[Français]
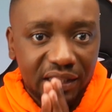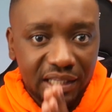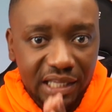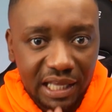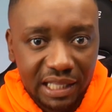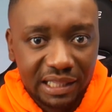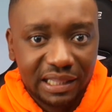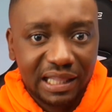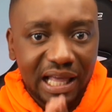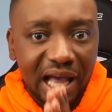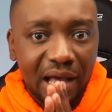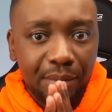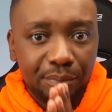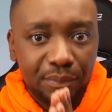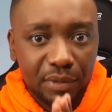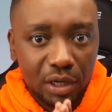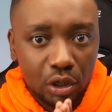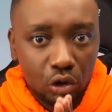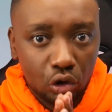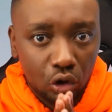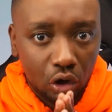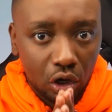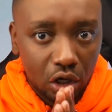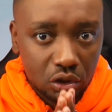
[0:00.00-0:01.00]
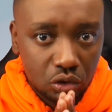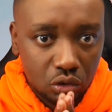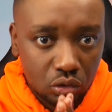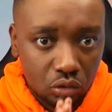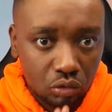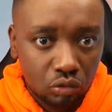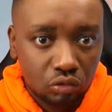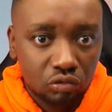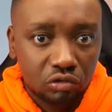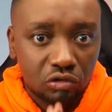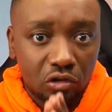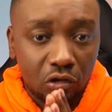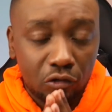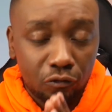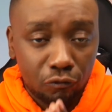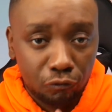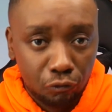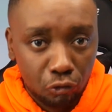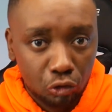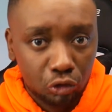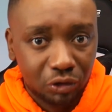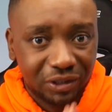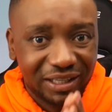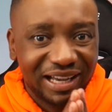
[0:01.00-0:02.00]
nette amélioration dans
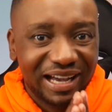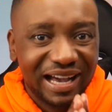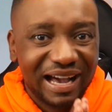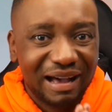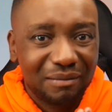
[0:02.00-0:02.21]
votre